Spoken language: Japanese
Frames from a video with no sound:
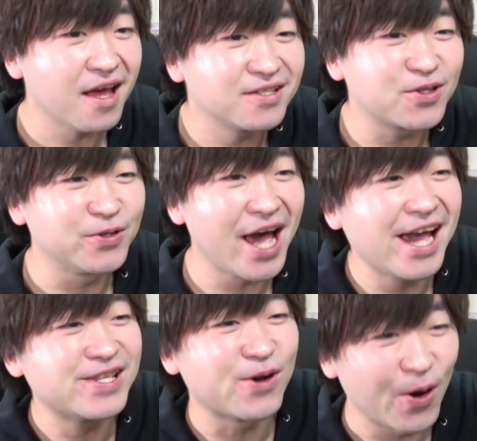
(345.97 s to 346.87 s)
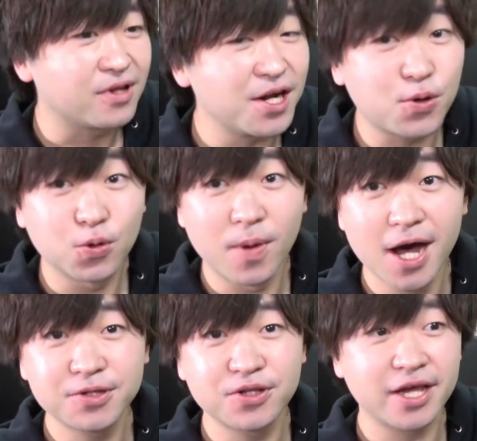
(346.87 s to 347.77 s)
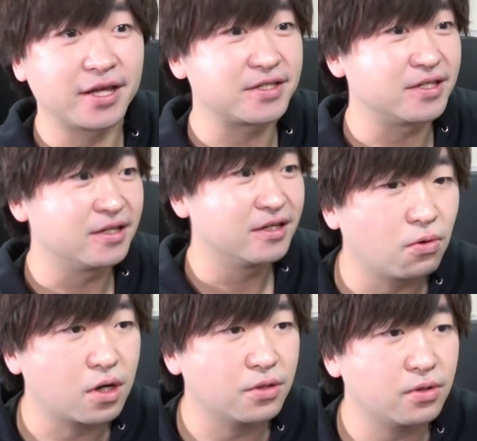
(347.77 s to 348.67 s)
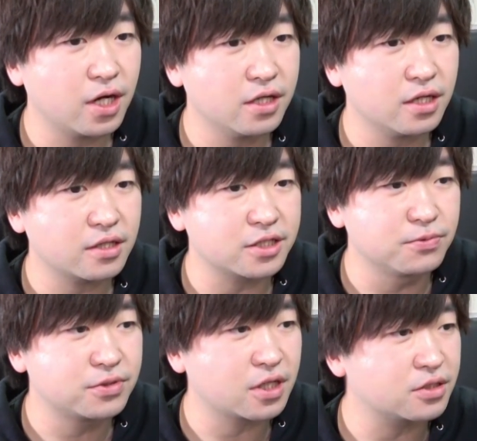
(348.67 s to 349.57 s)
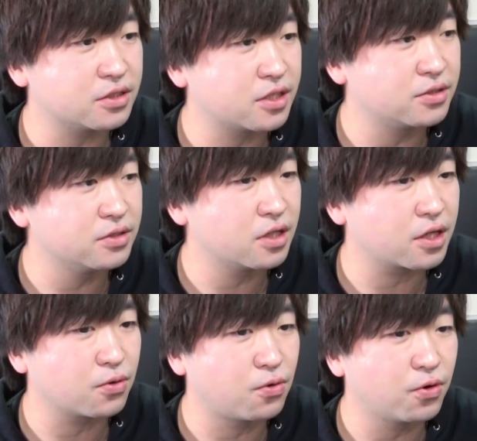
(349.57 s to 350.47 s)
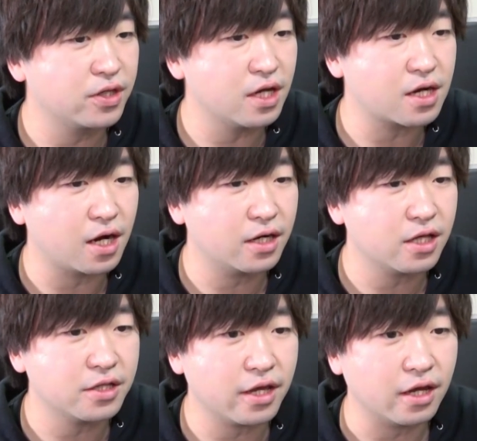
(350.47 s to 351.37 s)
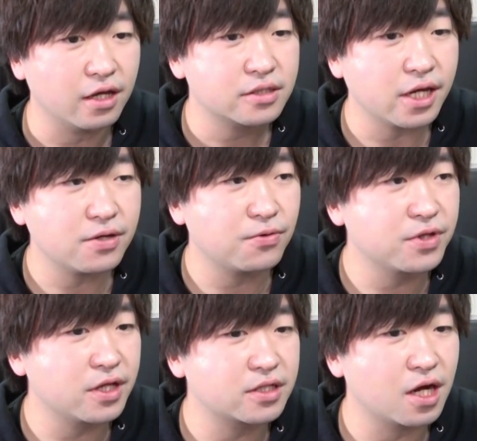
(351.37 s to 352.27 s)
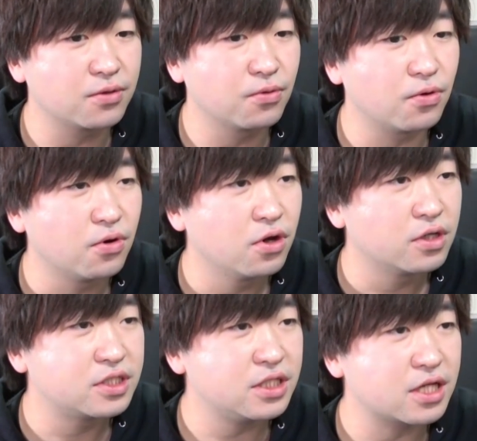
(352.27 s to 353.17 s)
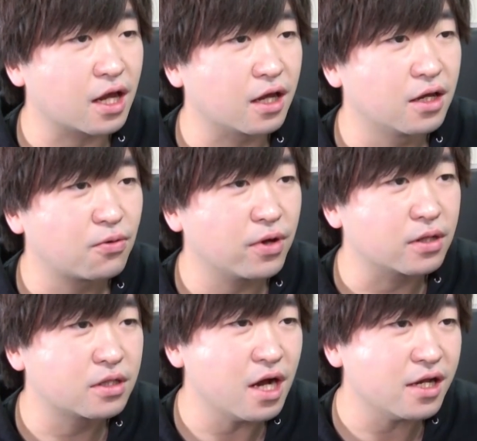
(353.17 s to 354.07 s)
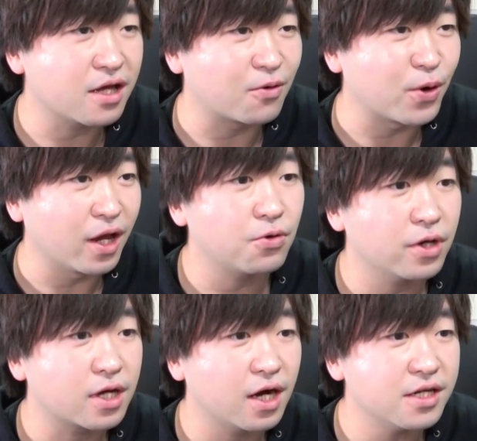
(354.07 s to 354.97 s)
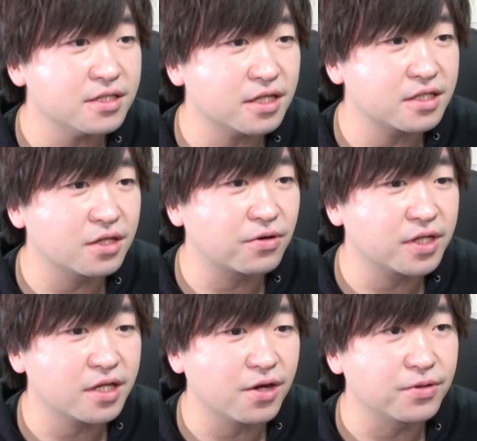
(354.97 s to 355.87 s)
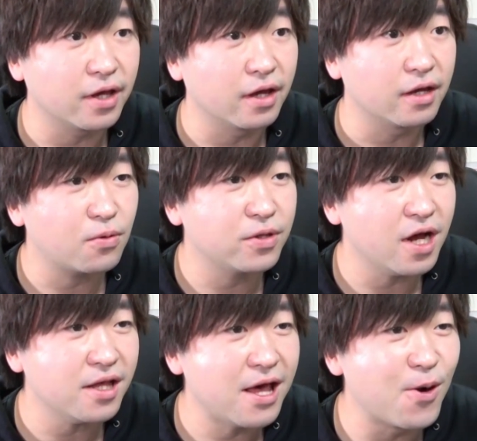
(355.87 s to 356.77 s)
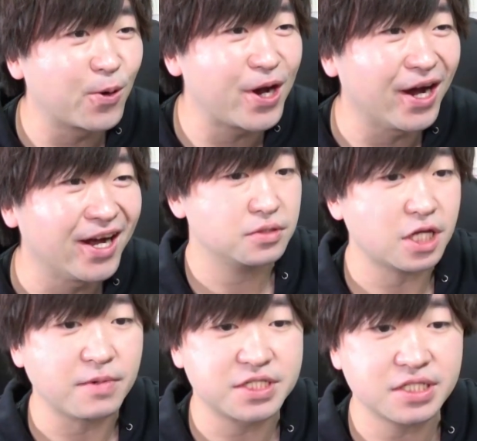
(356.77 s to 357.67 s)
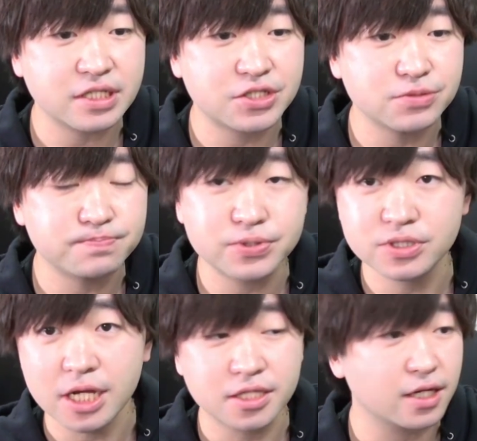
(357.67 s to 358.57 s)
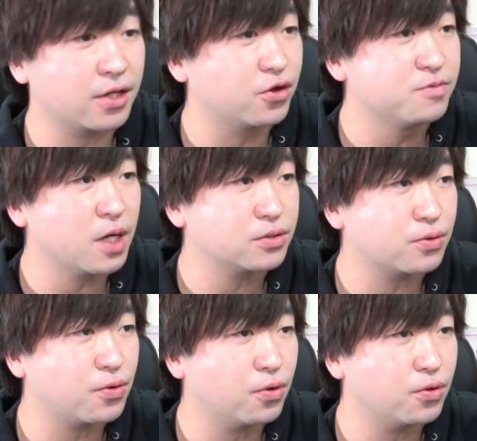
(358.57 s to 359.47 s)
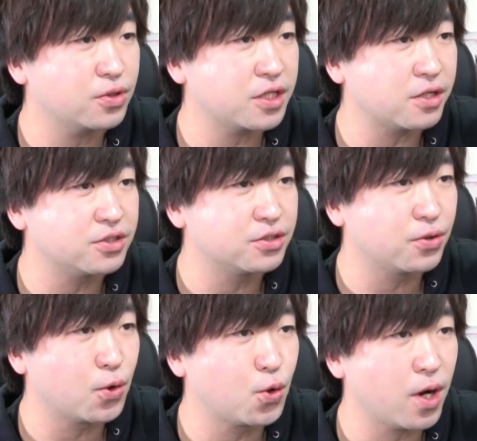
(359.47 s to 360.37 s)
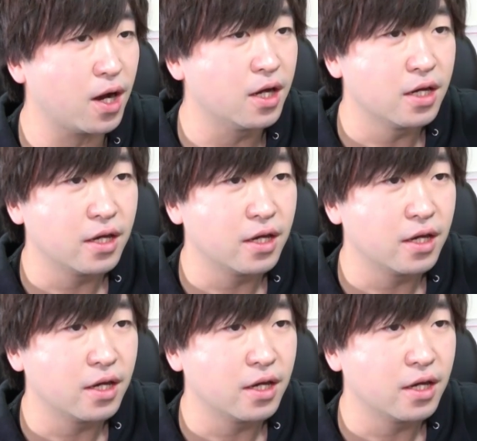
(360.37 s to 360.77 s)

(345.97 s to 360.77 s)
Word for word: ナルとナイト。何このマント対決。他のライダーたちも復活してるんだけど、これなんかあれだね。最後に出てきたあの、じいさん。これ誰だこれ。これ、狩崎さんとかじゃないよね。これ誰だろうかさあ今7時10分なんだけど、今んとこ出てる情報は、